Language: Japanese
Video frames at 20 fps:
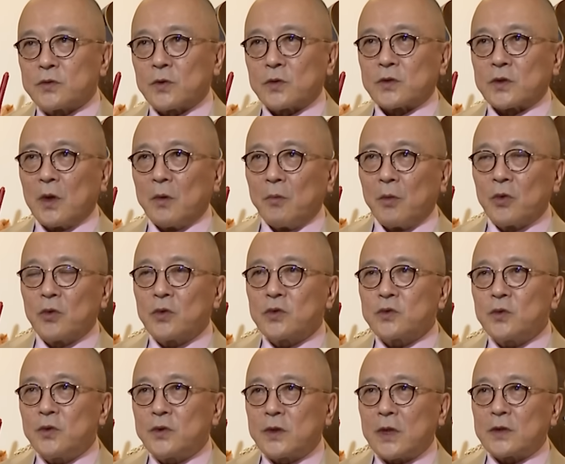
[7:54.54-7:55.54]
スタさんもの
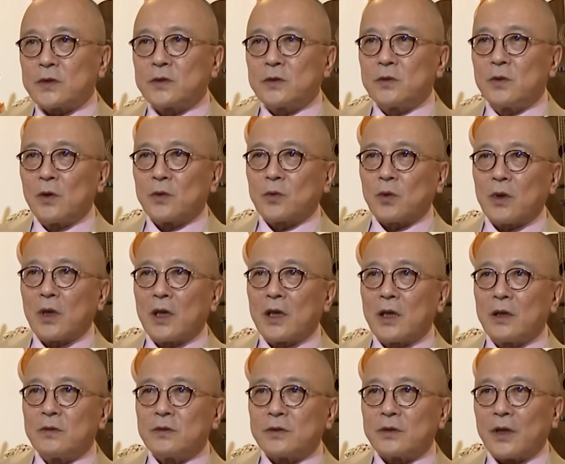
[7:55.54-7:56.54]
すごい手数料取ら
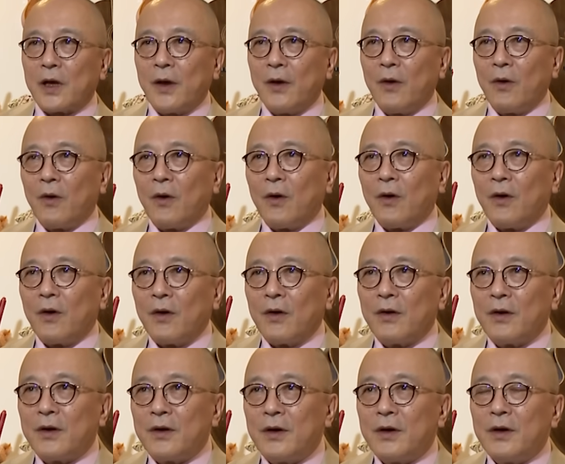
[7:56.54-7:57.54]
れるんだよ。
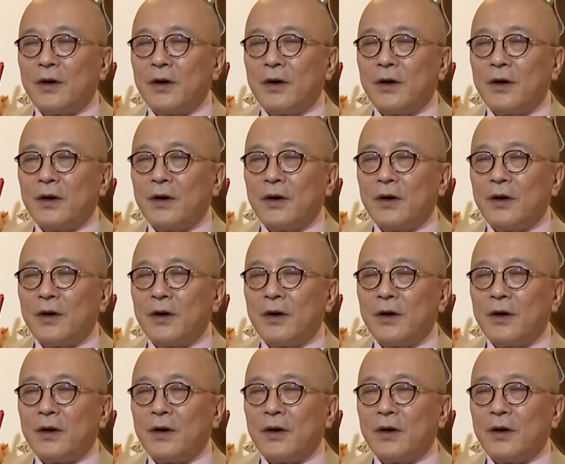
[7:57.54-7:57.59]
うん